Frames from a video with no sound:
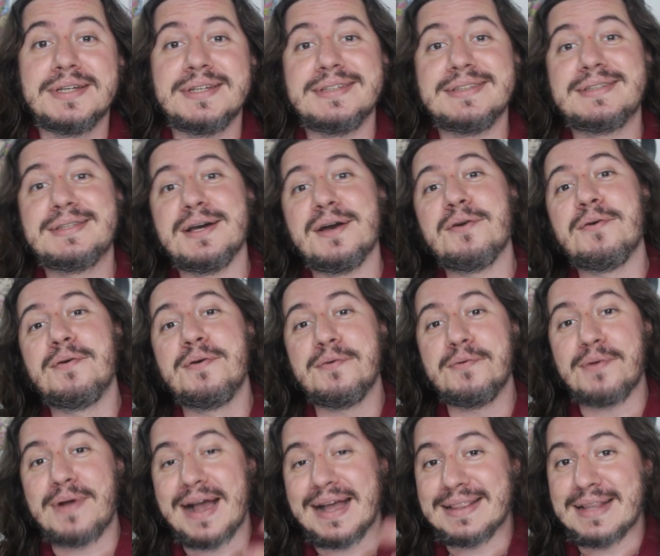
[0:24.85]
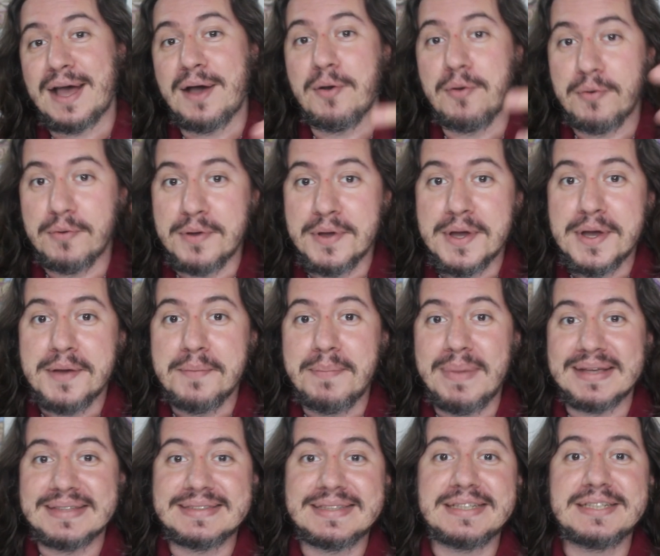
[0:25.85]
Então, um canal
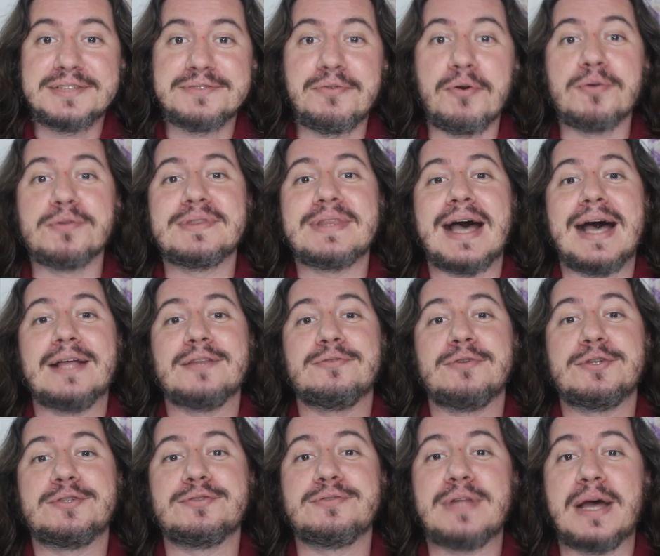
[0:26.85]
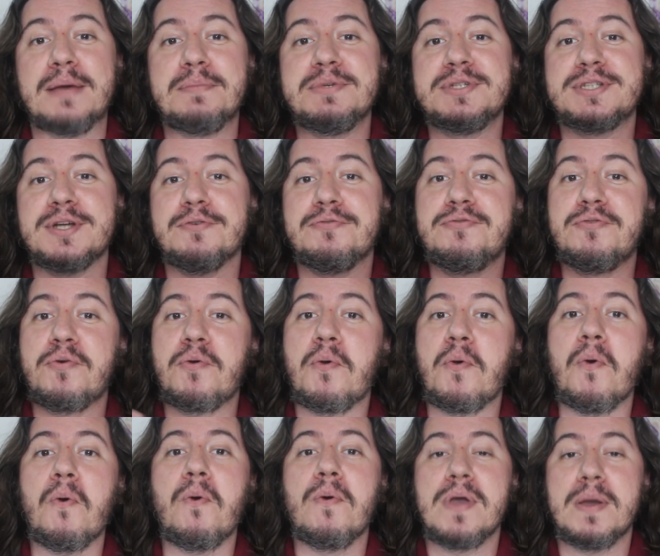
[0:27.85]
bastante voltado a estudar Michel
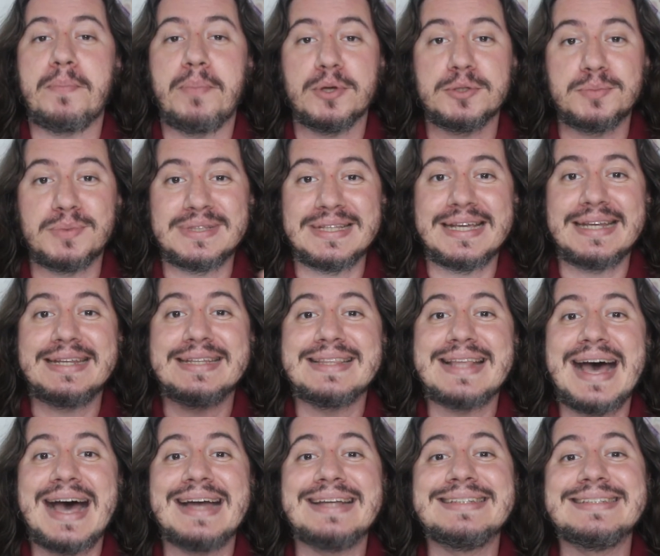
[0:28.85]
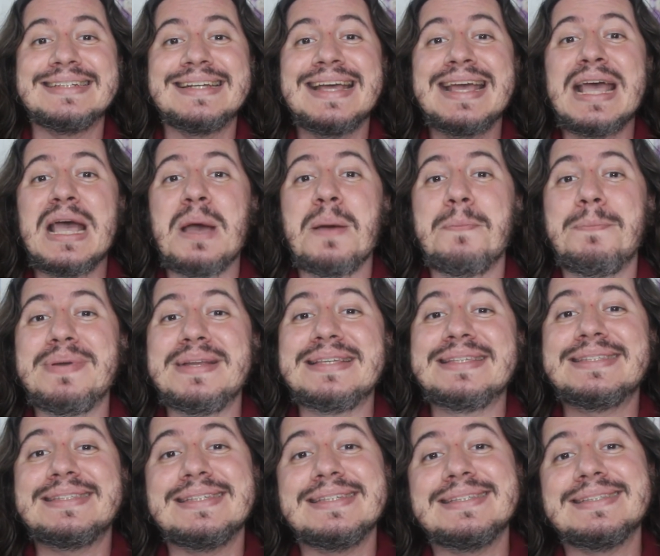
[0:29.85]
Foucault e a pós-modernidade
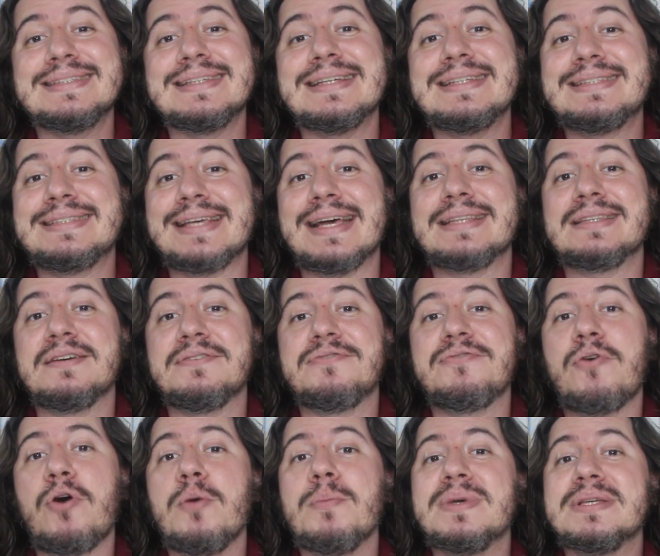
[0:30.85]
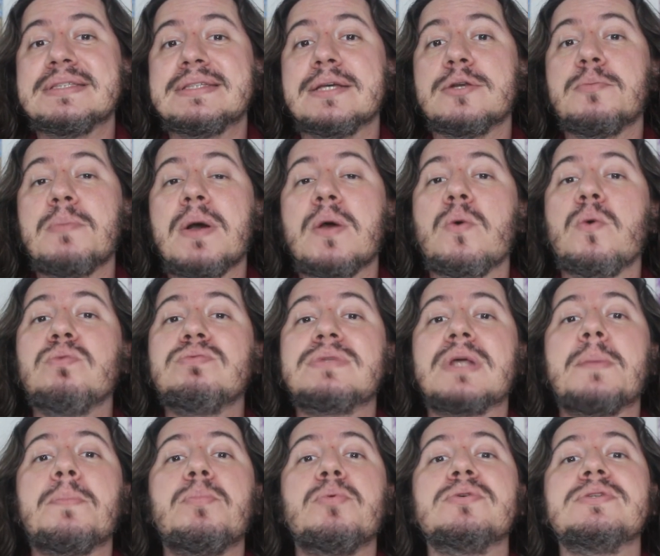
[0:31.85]
precisa, de certa forma, ser uma
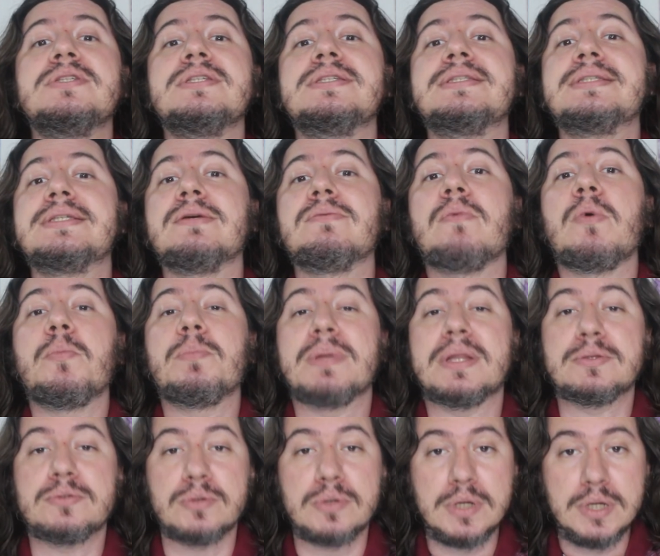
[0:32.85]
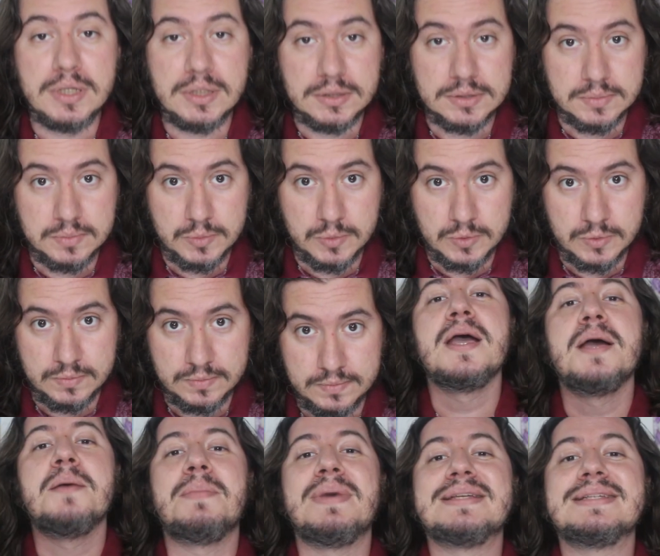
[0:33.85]
contraposição ao platonismo.
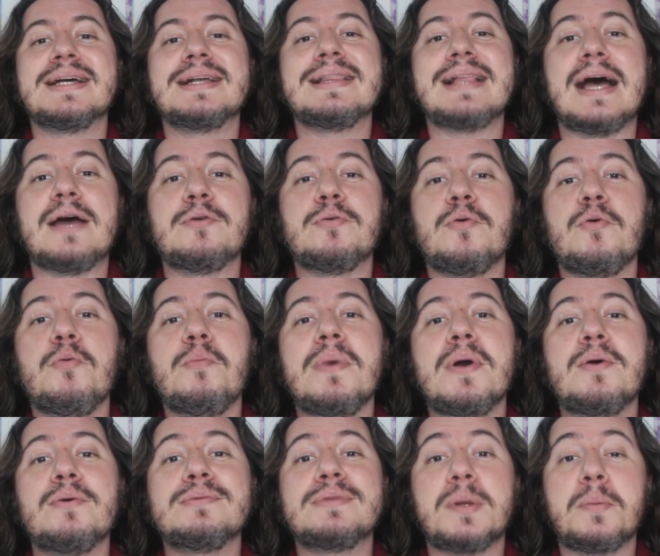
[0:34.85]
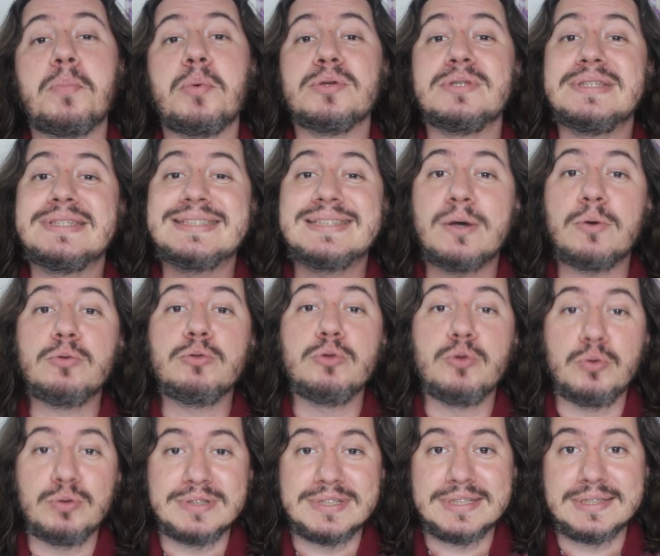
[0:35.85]
Mas é claro, uma contraposição
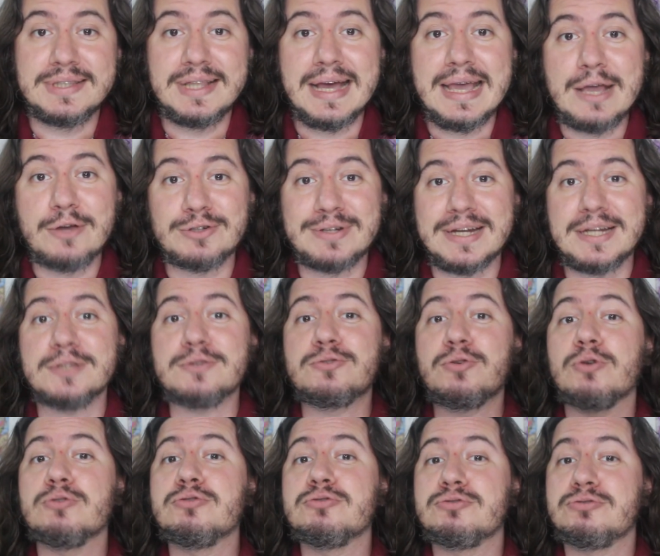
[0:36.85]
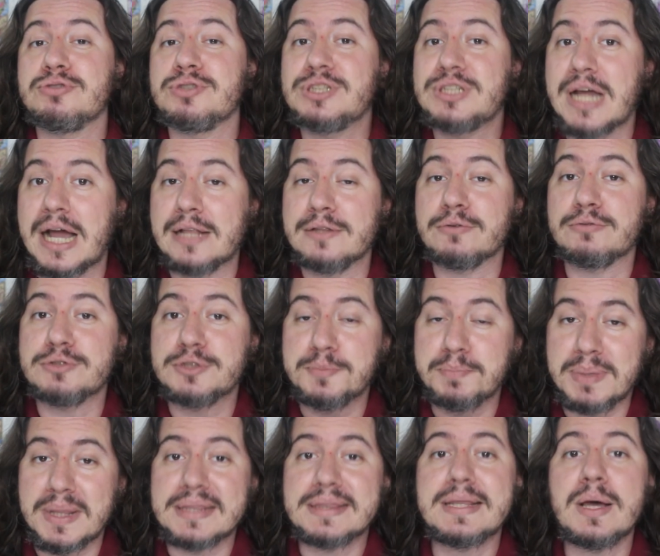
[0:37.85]
lúcida. Eu já li todos os diálogos de
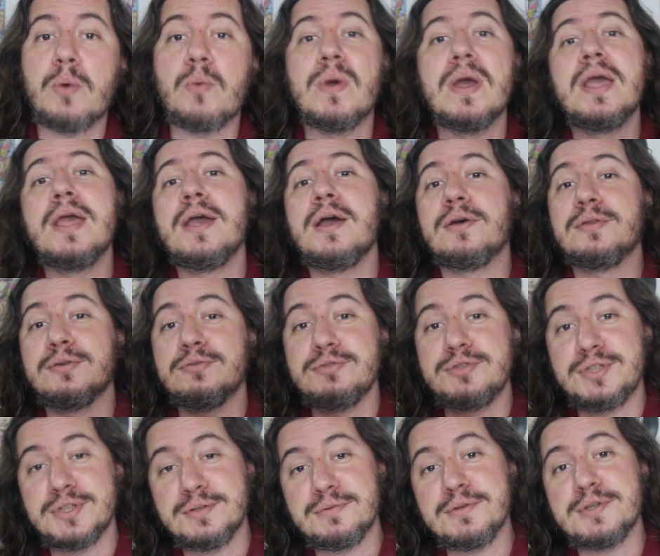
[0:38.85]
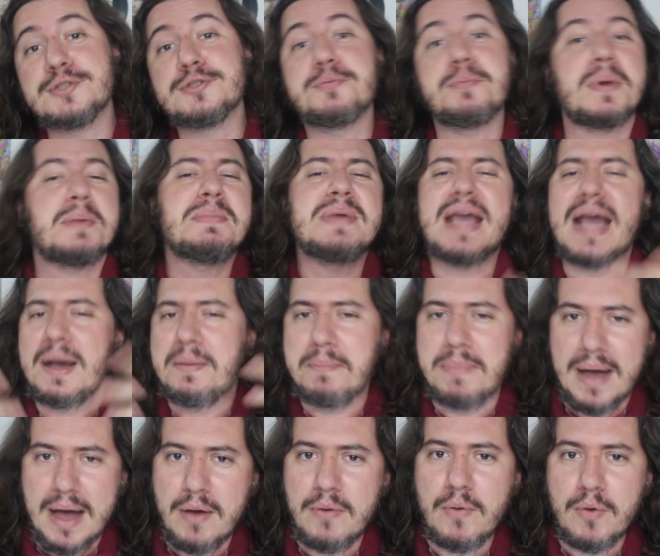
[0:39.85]
Platão. Eu não digo isso para me
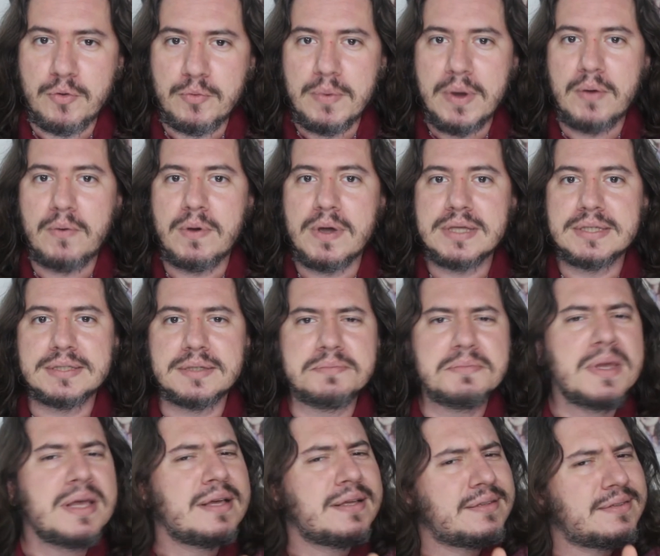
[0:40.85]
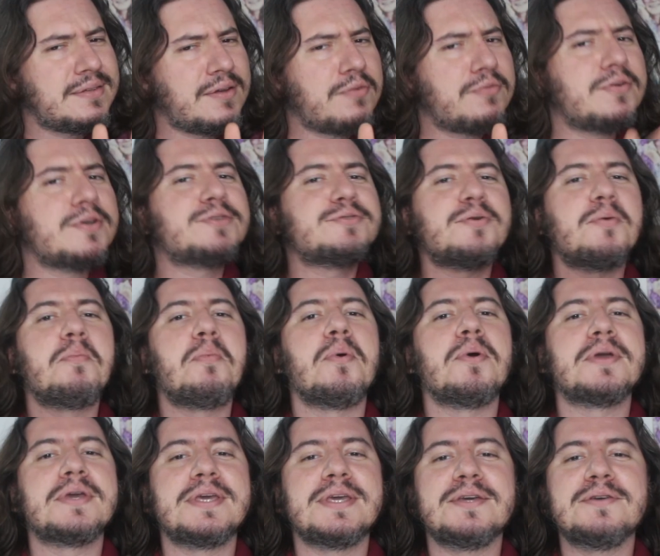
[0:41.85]
gabar ou alguma coisa, talvez só um
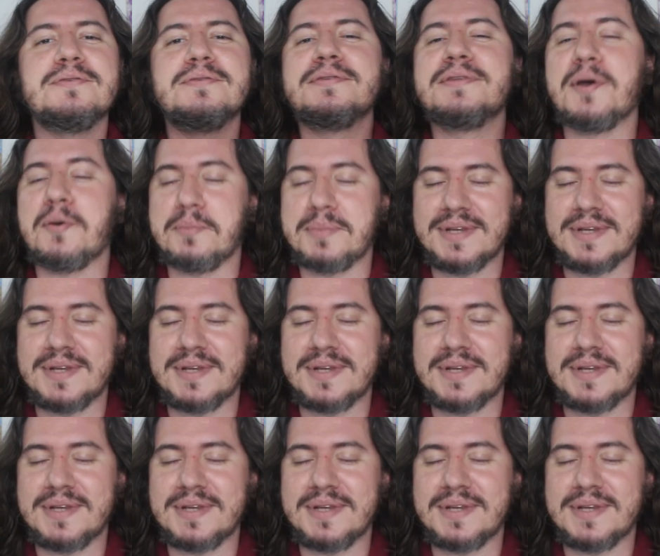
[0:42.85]
pouquinho, não